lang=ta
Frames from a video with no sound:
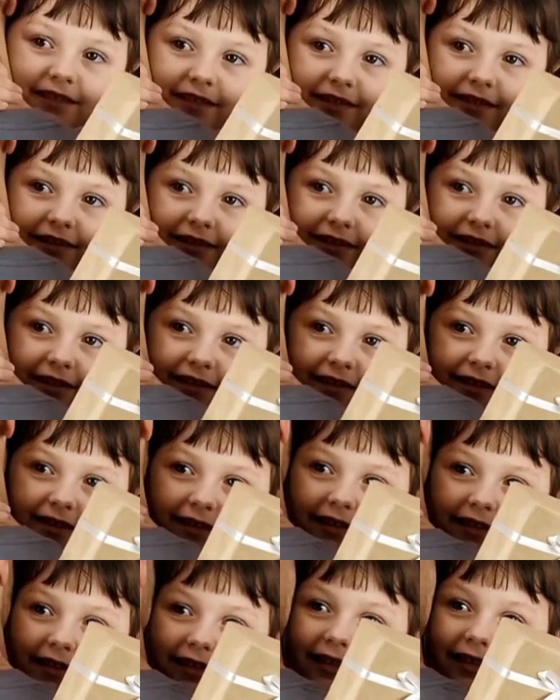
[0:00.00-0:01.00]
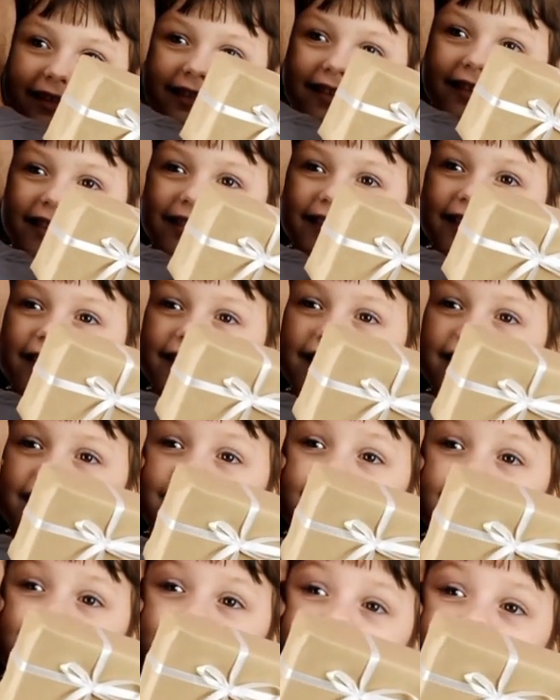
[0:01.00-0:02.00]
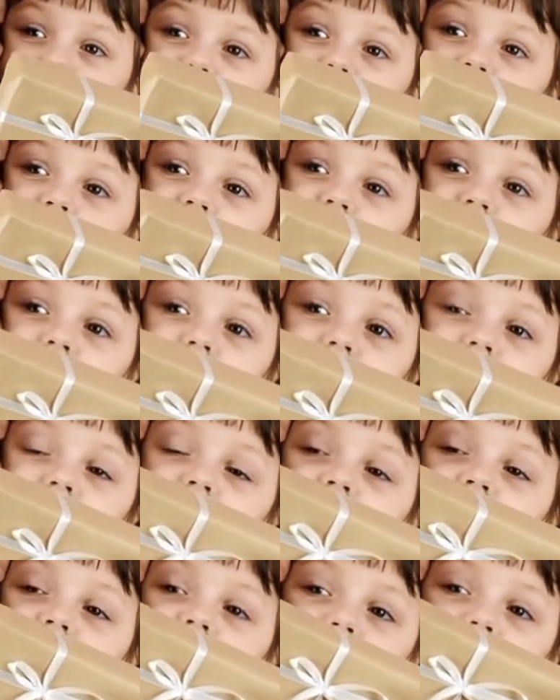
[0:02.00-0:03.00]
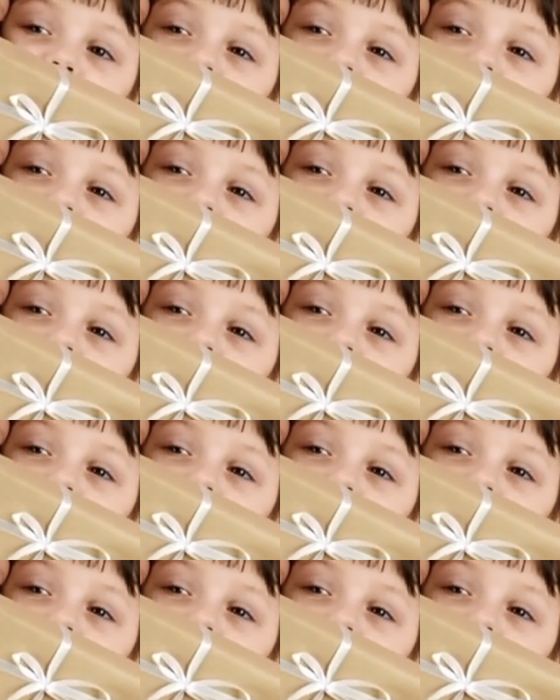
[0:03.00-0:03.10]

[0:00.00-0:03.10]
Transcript: பொருள் நீ வந்து இருபது ஸ்டார் வச்சிருந்தீங்கன்னா உனக்கு வந்து ஒரு